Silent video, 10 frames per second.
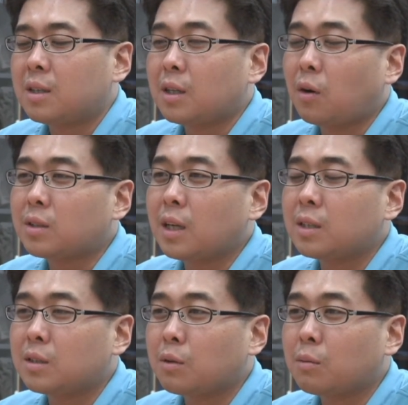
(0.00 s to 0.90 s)
역사에
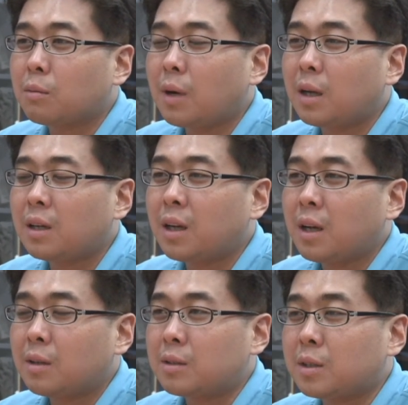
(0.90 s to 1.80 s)
정말
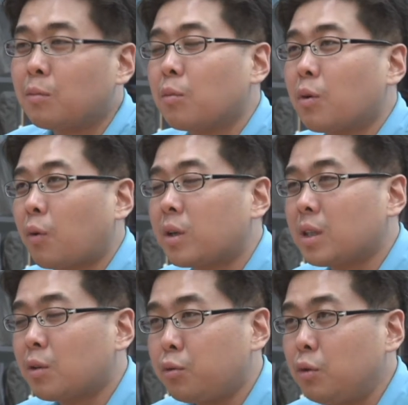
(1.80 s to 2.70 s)
지금
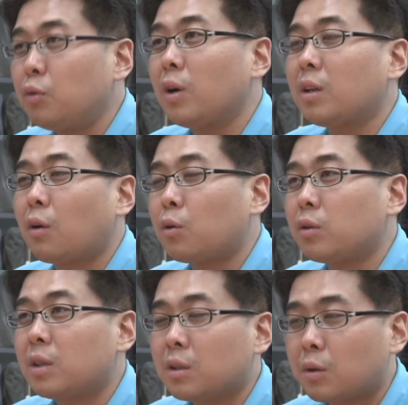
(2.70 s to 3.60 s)
굉장히 훌륭한
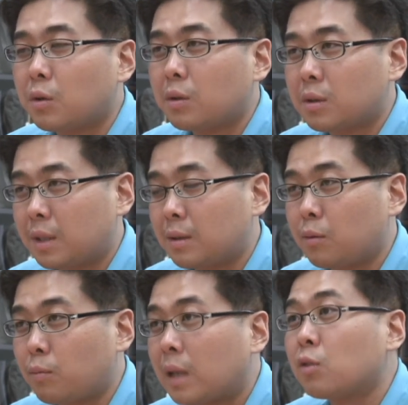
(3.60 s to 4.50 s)
언론인으로
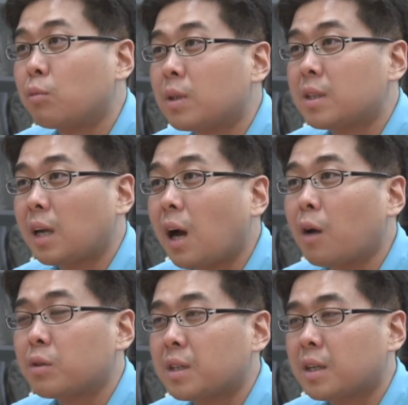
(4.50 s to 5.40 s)
많은 국민들이
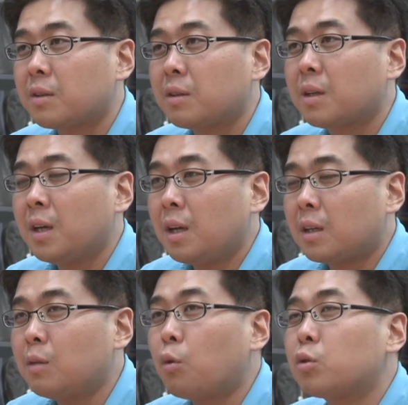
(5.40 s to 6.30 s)
생각하고 있잖아요.
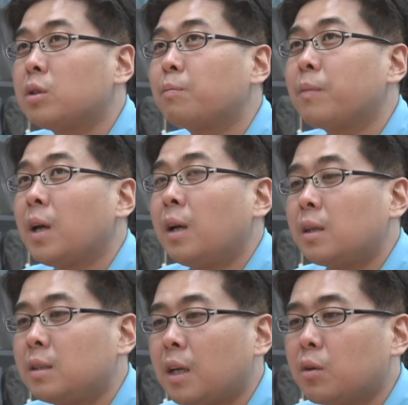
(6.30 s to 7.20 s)
그 모습
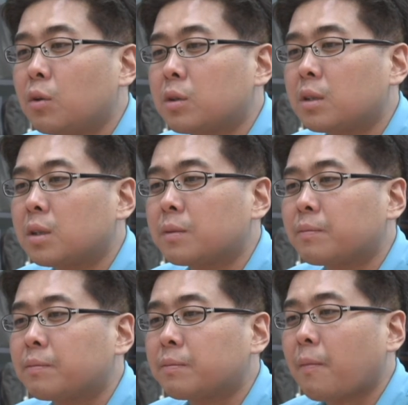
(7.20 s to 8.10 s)
그대로 저는
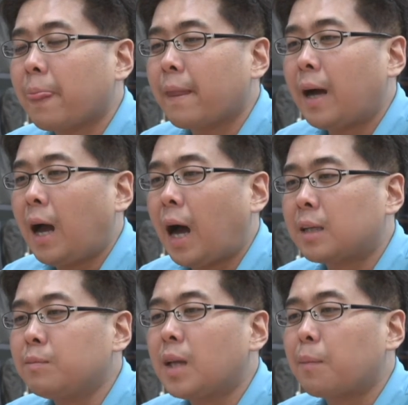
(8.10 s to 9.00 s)

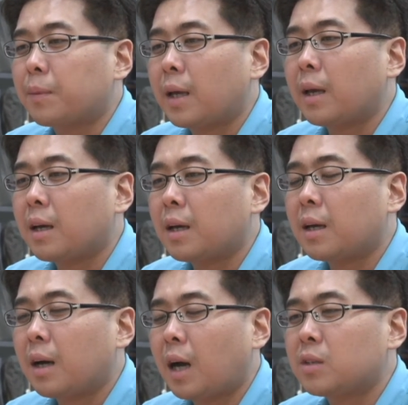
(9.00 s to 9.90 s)
아름답게
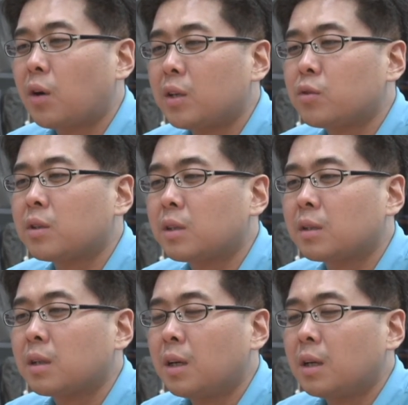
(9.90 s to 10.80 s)
가져갈 수
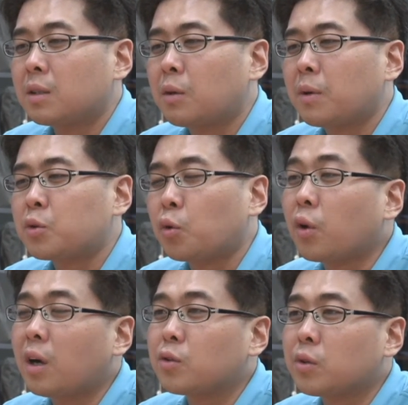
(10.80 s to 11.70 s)
있는 정말
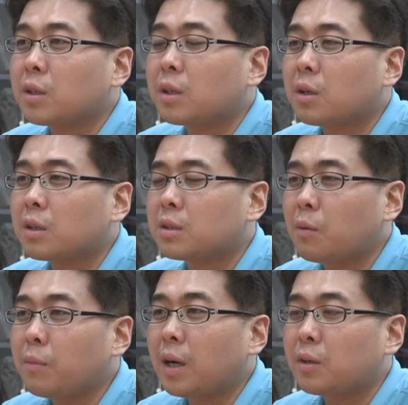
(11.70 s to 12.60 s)
존경할 수 있는 그런
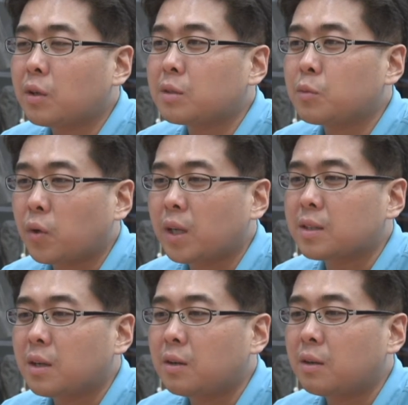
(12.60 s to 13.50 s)
선배가 됐으면
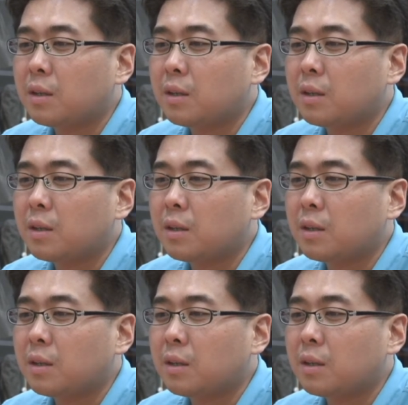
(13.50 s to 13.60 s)
좋겠어요.